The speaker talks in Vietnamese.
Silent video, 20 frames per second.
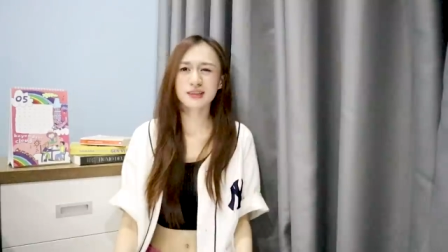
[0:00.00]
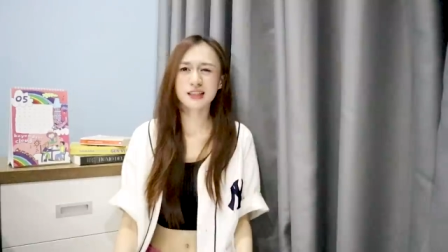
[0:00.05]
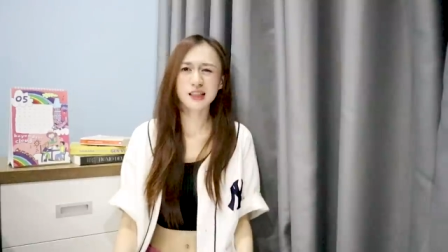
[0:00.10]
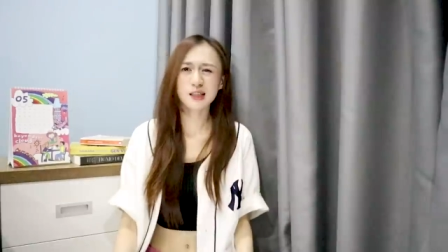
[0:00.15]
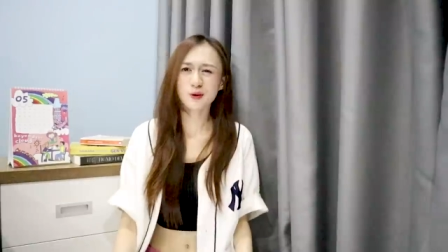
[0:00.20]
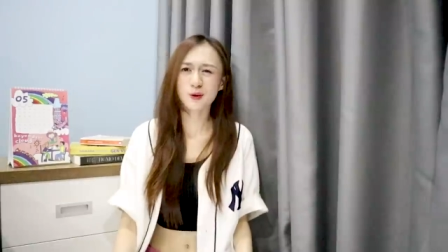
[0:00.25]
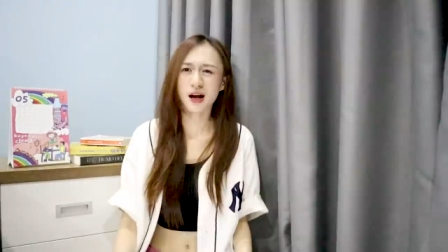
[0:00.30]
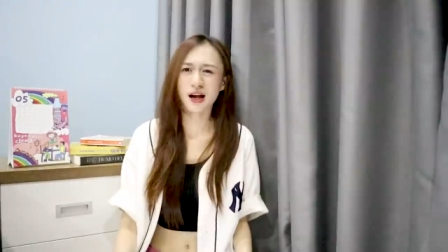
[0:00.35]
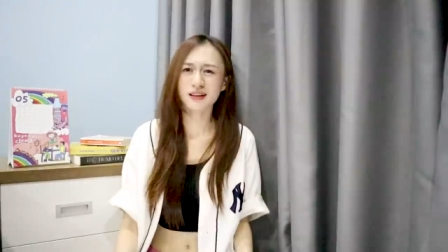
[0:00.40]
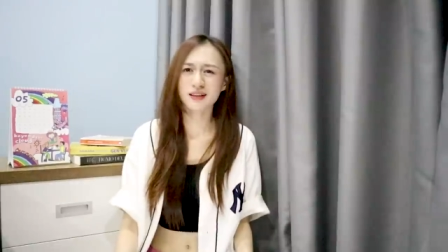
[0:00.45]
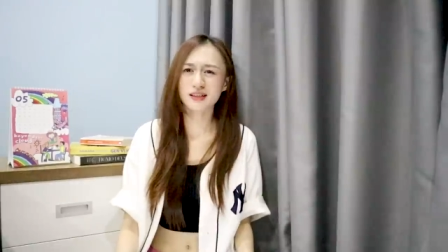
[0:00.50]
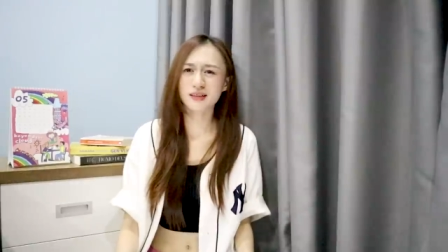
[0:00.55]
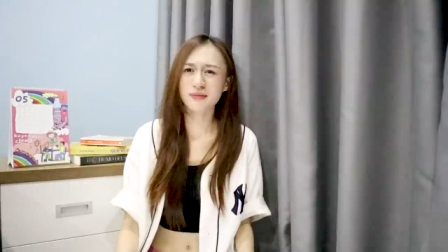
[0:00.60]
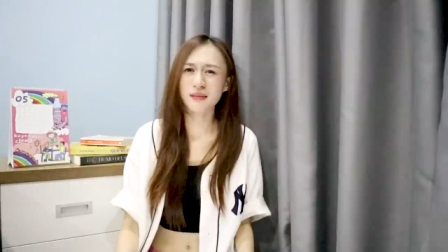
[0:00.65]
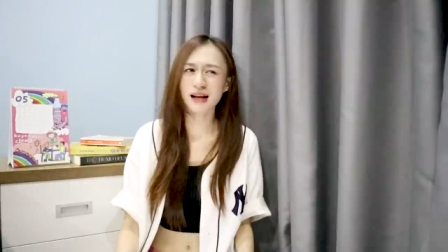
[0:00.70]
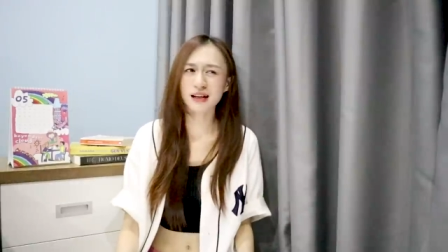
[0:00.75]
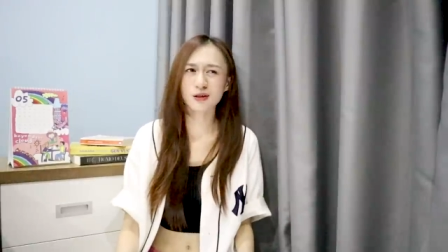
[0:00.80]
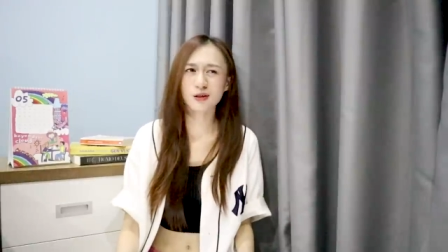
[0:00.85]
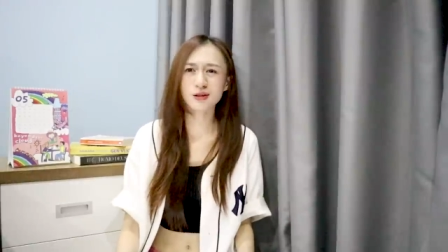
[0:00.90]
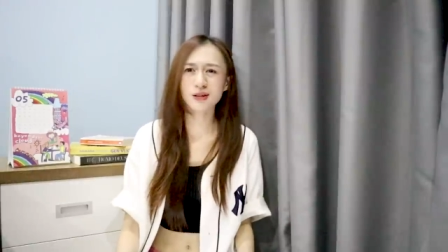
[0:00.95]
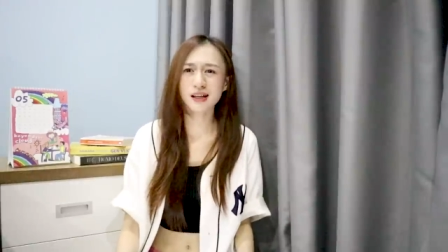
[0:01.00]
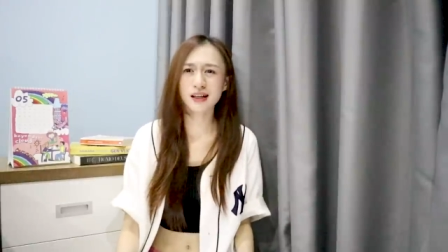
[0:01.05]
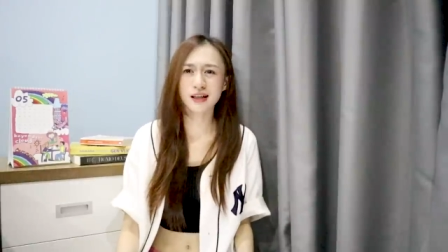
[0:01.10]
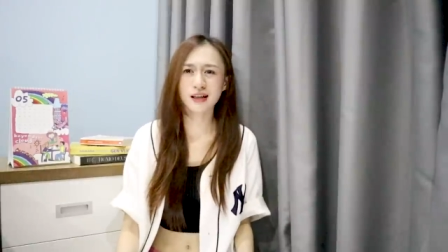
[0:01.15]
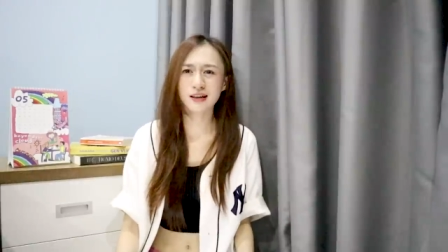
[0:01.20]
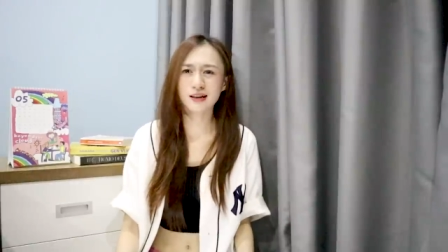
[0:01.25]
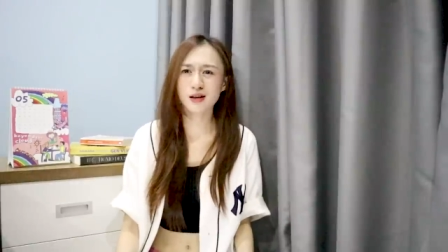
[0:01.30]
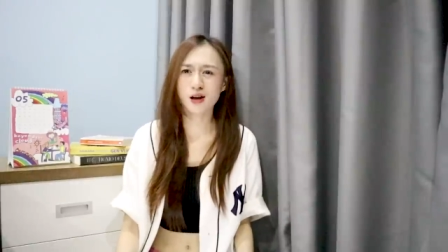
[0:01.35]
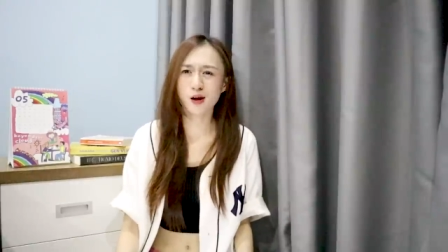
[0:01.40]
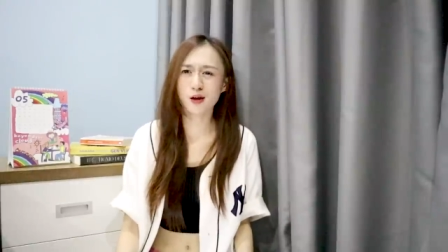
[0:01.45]
thi thoảng thì bạn có
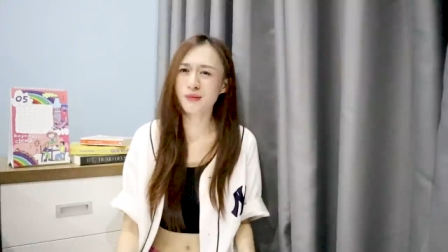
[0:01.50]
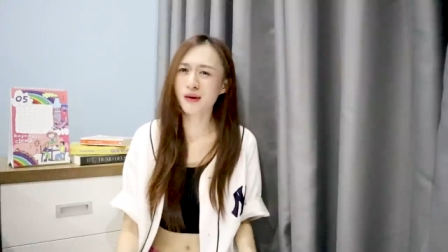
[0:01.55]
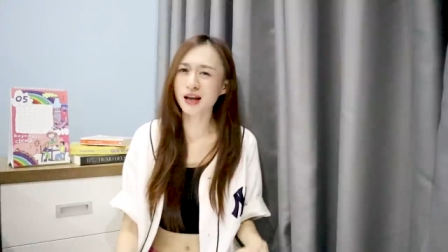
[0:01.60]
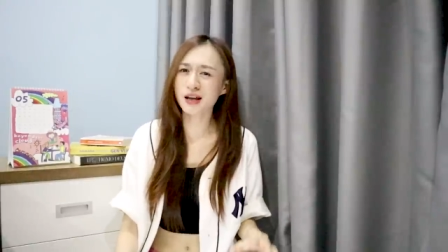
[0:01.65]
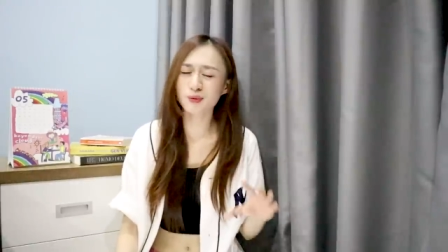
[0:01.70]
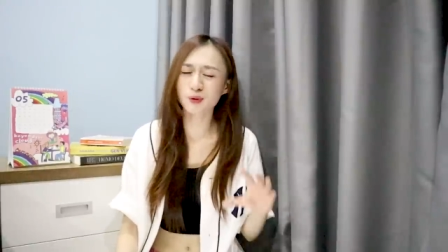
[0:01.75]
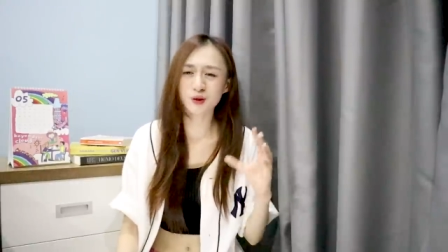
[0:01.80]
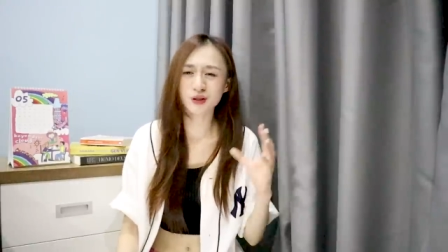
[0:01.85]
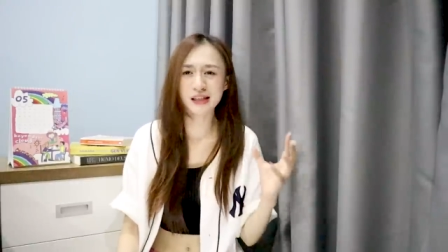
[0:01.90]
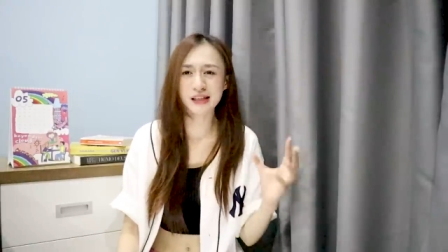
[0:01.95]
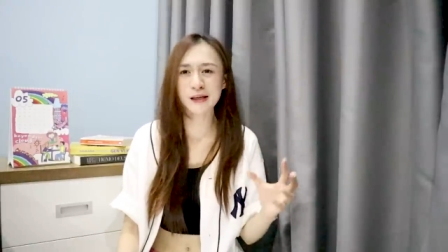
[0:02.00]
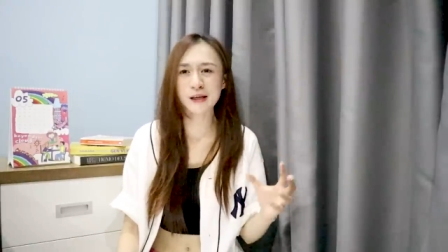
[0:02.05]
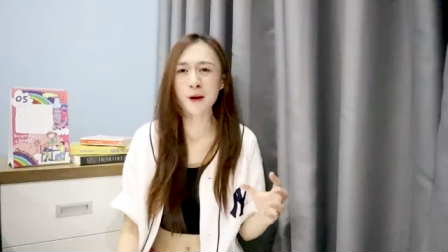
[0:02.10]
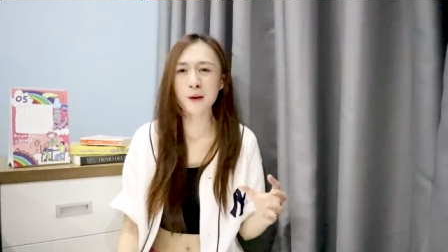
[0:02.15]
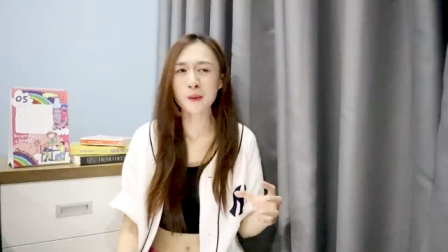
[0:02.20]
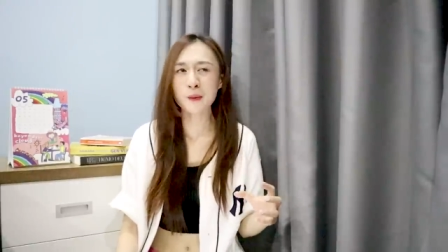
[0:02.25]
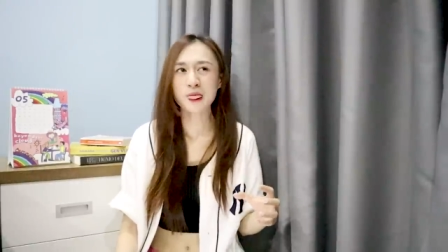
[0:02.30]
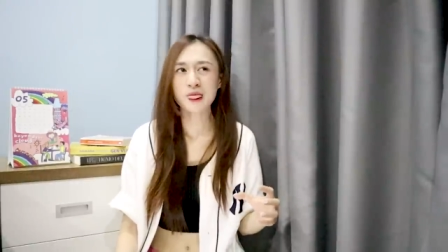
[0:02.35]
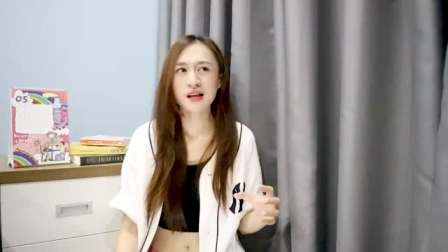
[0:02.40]
thể nói bậy một tí